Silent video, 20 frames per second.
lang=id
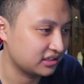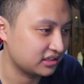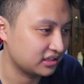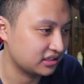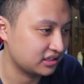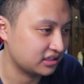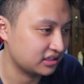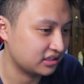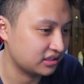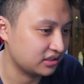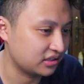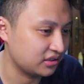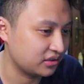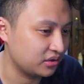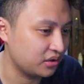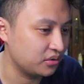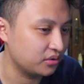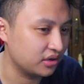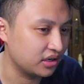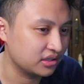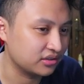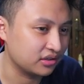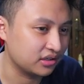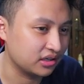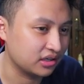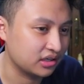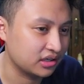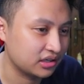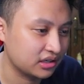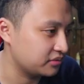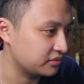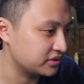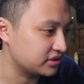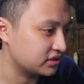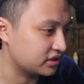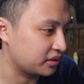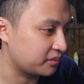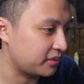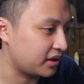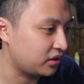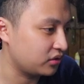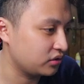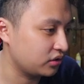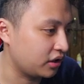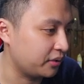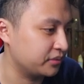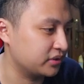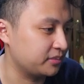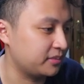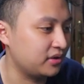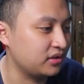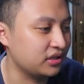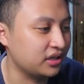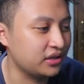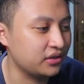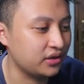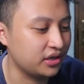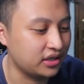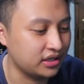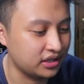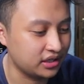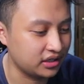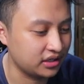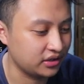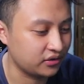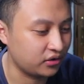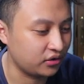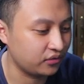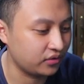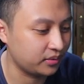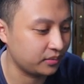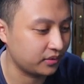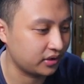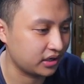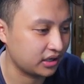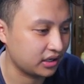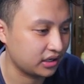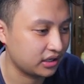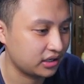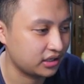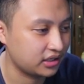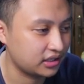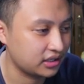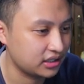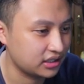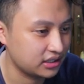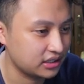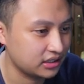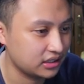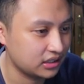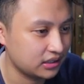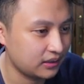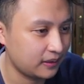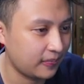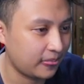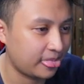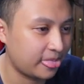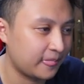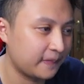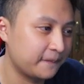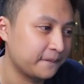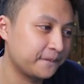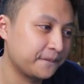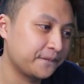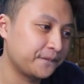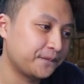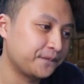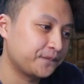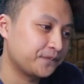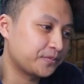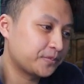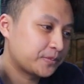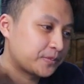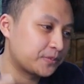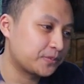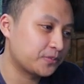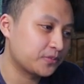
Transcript: siapa? Gue udah soalnya. Mr. Maul, eh Mr. Maul tadi udah di confirm oke. Okay. Oke. Okay.